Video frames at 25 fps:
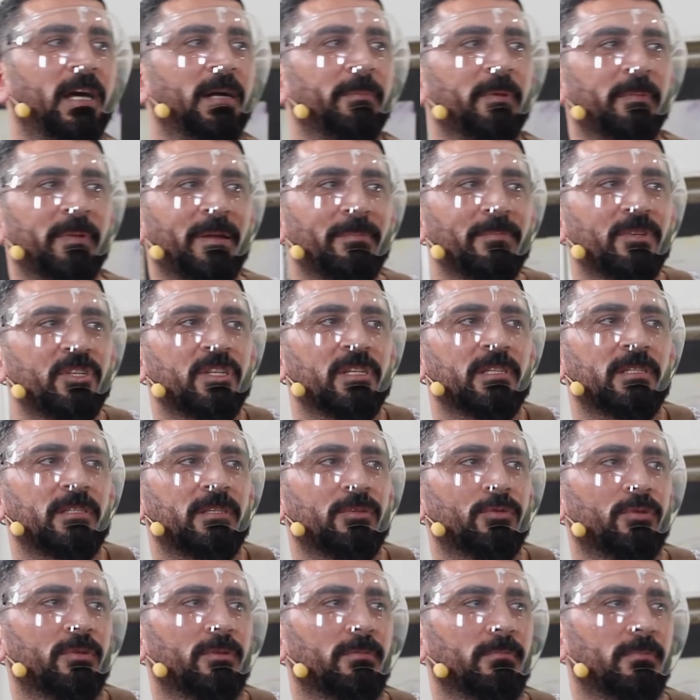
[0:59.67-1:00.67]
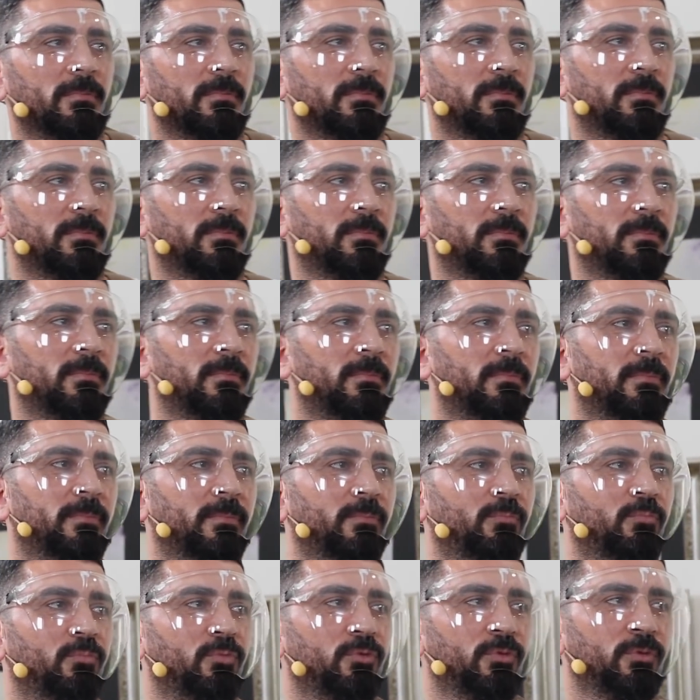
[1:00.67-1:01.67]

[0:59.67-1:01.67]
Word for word: Ama ben bir şey istiyorum. Söyle.